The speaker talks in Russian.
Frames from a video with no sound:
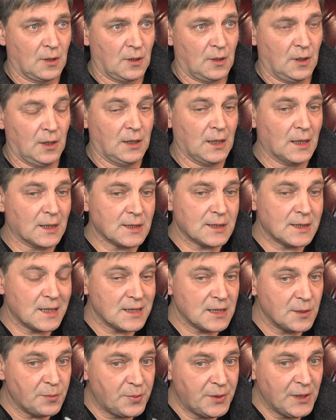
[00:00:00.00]
И я,
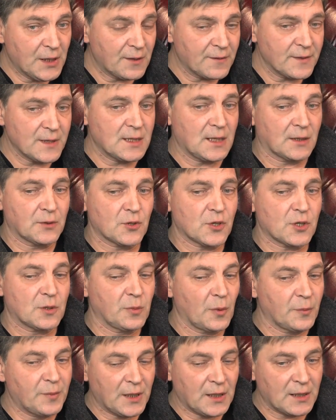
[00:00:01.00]
кстати, первый за то,
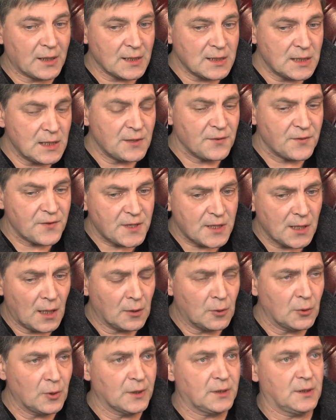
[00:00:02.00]
чтобы прекратить
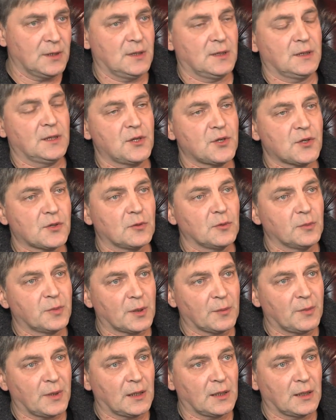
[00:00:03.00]
всякую атеистическую
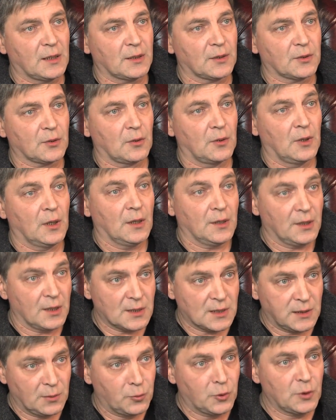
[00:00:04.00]
пропаганду,
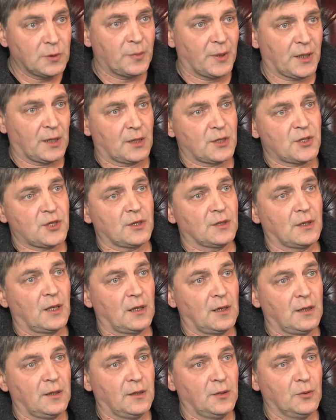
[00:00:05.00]
если будет прекращена
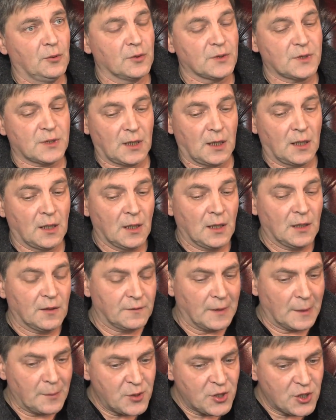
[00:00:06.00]
религиозная.
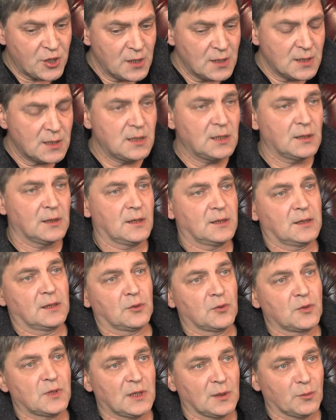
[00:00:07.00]
Вообще сделать
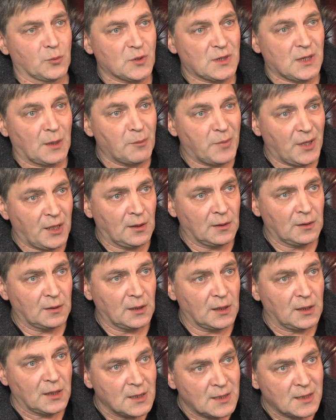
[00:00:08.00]
эту тему
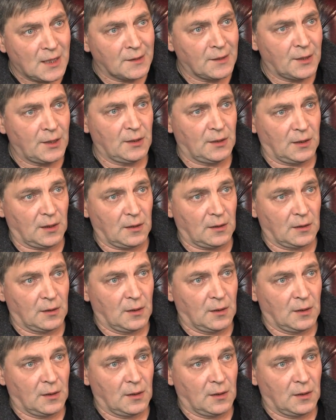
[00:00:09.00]
запретной и закрытой.